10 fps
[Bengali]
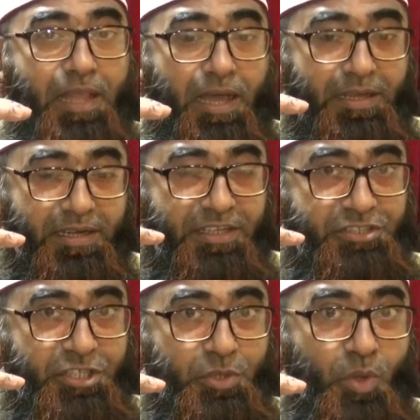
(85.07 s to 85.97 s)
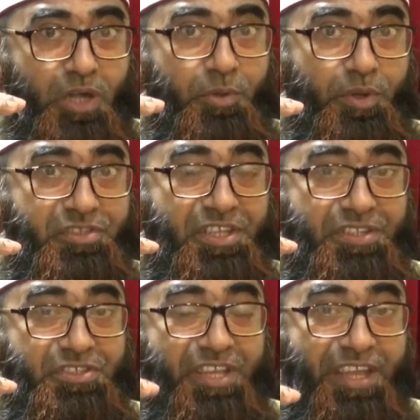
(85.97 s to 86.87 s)
তালার কাছে দোয়া
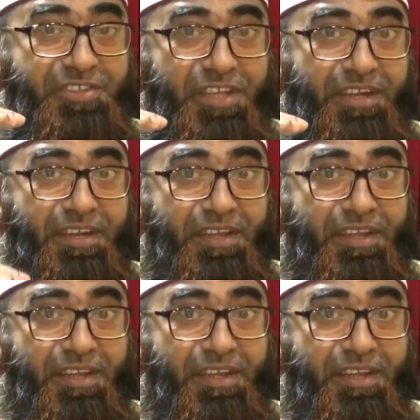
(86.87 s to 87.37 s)
করেছেন চেয়েছেন